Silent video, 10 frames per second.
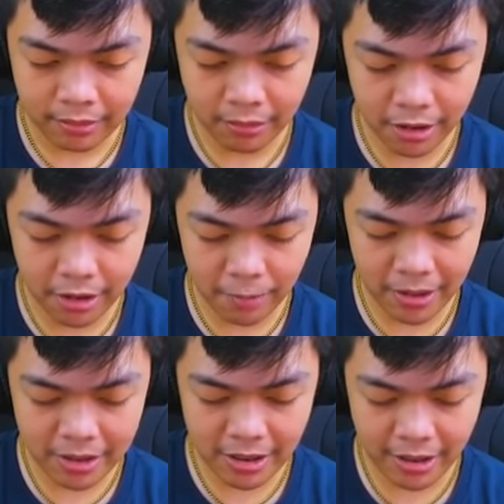Ayun na
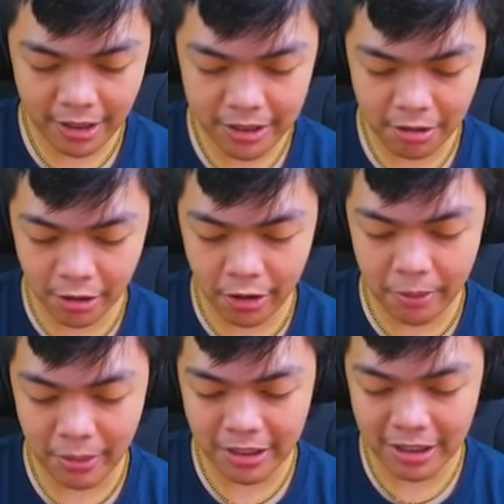pala sila, guys. Oy, oy,
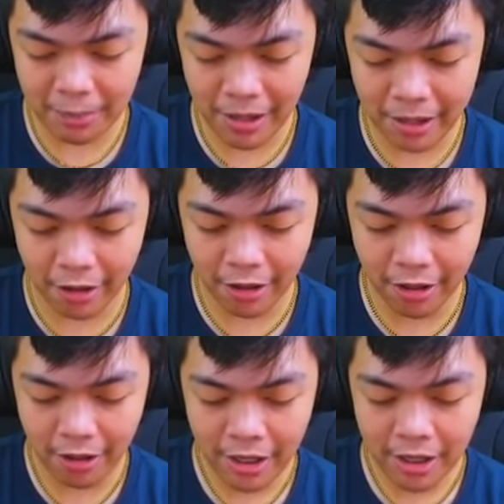mag-chat pa kayo.
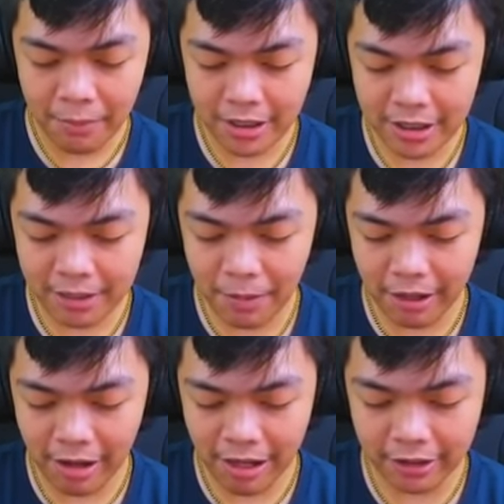Mag-chat pa
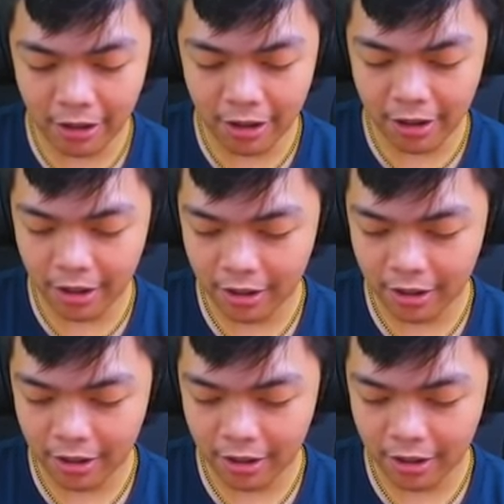kayo, idol.